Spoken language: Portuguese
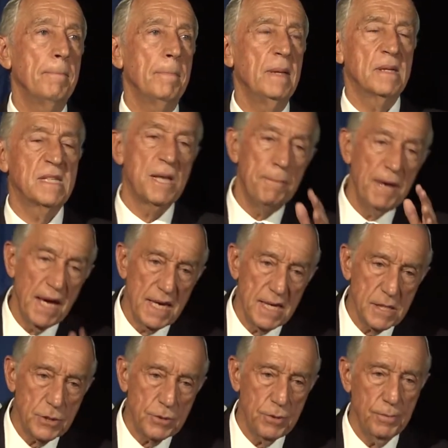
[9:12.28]
Ele sabia
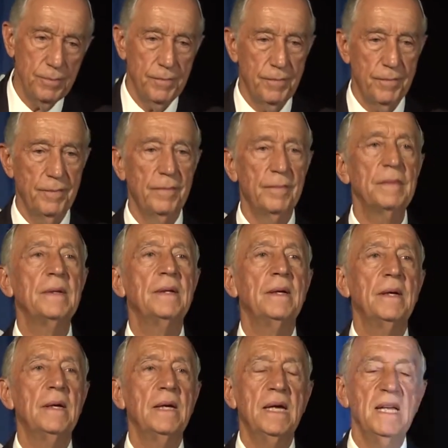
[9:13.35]
isso
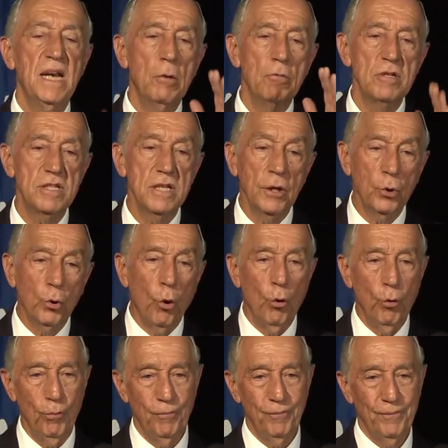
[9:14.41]
e não desertou,